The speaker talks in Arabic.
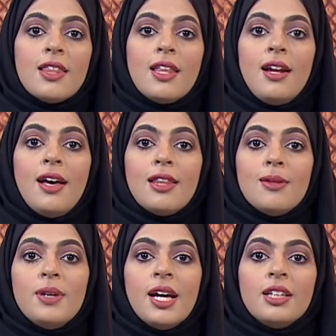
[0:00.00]

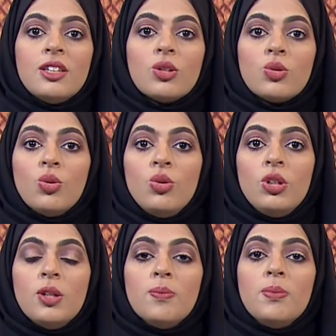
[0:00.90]
300 طن
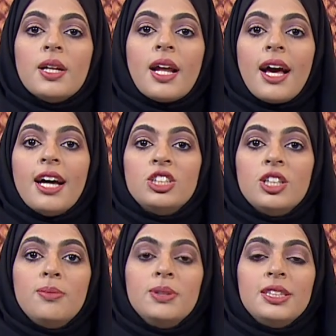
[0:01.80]
من
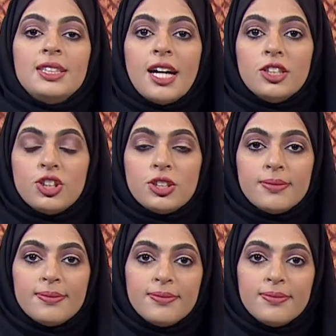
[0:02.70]
خشب الساج